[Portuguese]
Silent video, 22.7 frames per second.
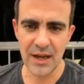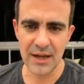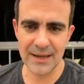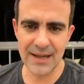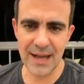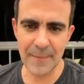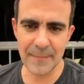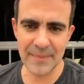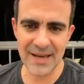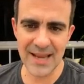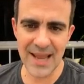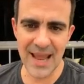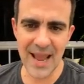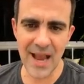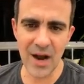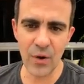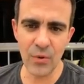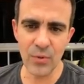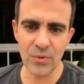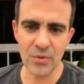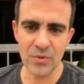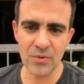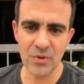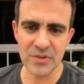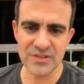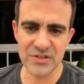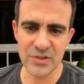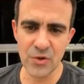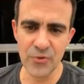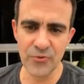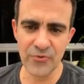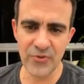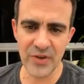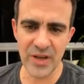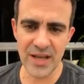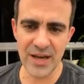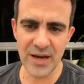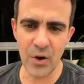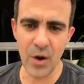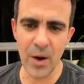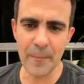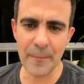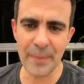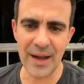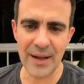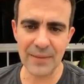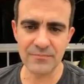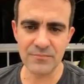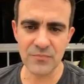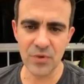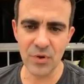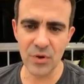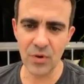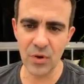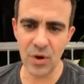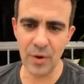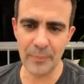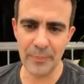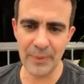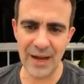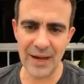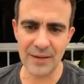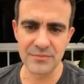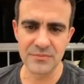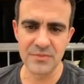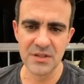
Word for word: Gabriel Silveira, opa, opa.